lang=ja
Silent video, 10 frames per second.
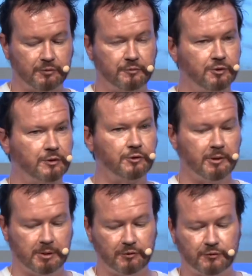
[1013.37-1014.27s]
資本
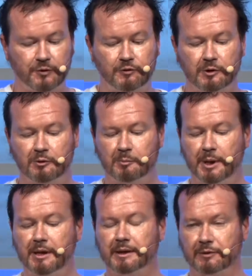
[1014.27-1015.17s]
主義を見てみま
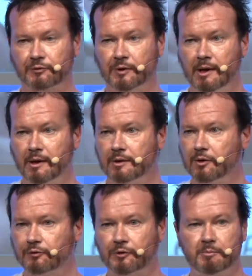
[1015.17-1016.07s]
しょ
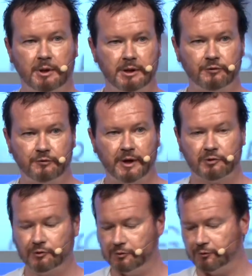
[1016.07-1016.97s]
う。これ
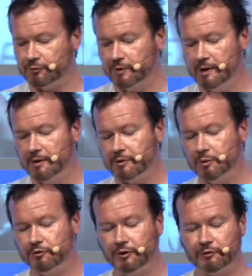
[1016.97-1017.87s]
は物理的な
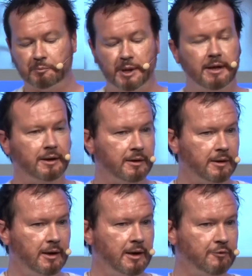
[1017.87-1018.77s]
存在として見ること
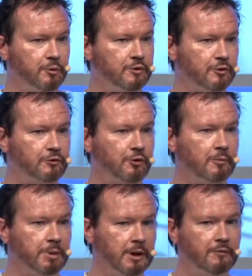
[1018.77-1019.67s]
ができます。
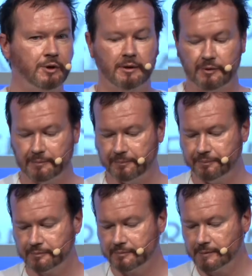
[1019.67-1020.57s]

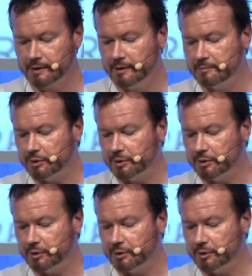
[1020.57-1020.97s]
えこれは、